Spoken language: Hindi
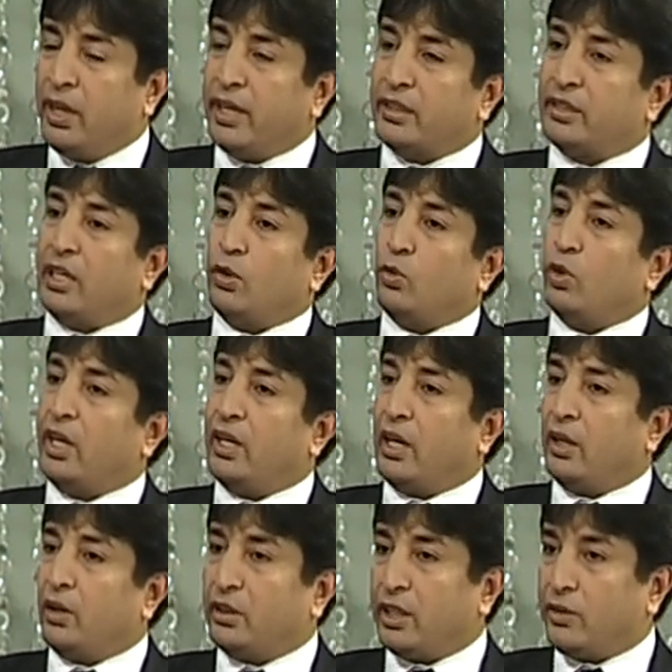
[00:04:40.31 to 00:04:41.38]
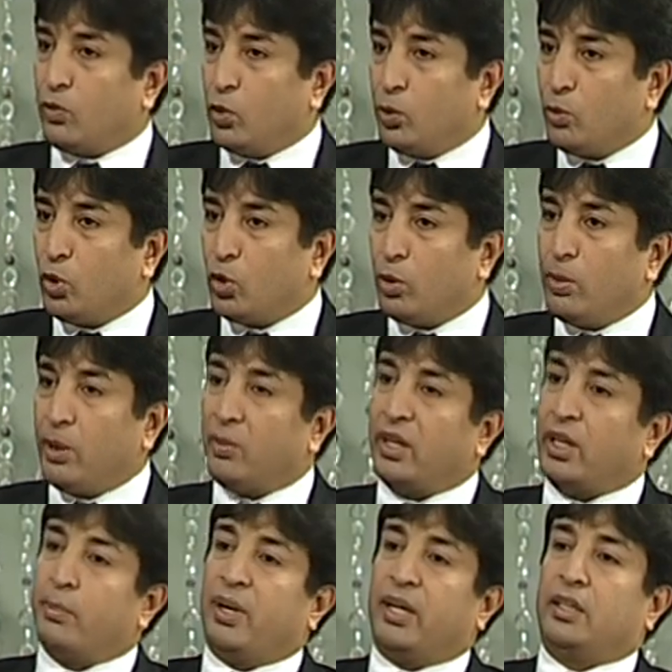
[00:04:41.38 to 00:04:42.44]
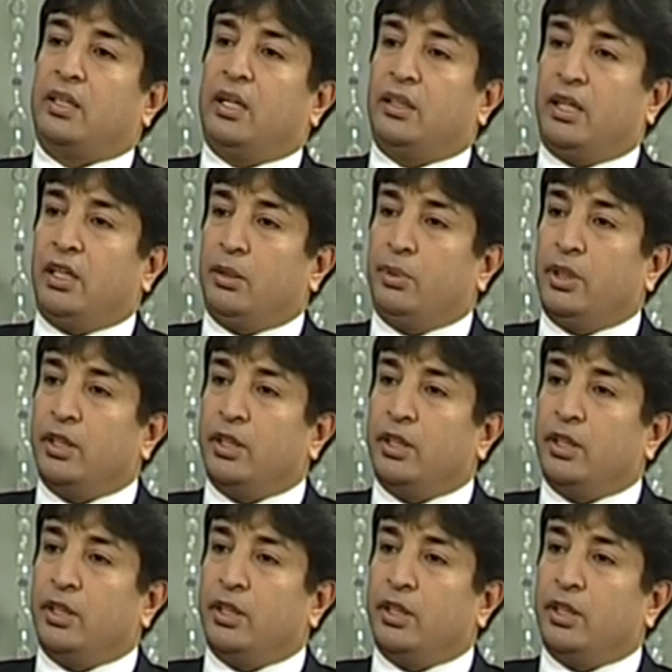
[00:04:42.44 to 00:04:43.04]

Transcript: इंसान होंगे ना सिर्फ उन मुल्कों में बल्कि पाकिस्तान के लिए भी